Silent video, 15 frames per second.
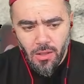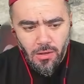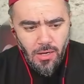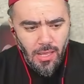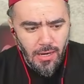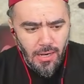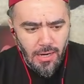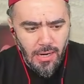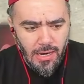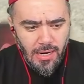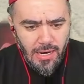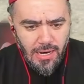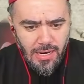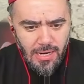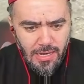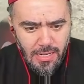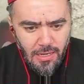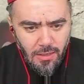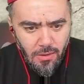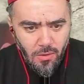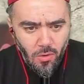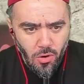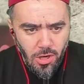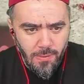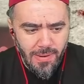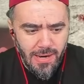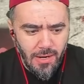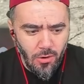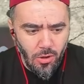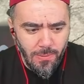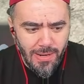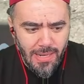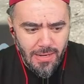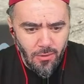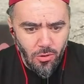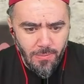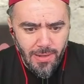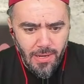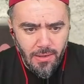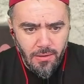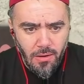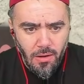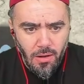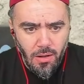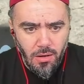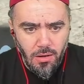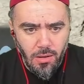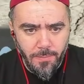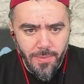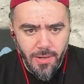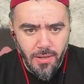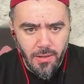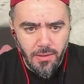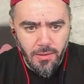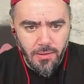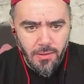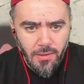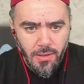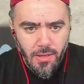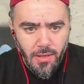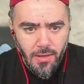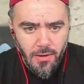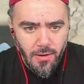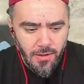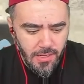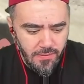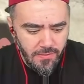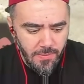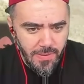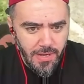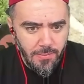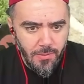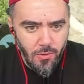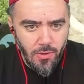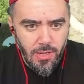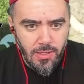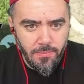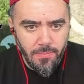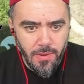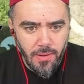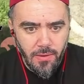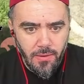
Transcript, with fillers: la la la la la la, Ölme lan ölme lan ölme lan. Allah belanı. Kanlı evden beraber ölelim mi?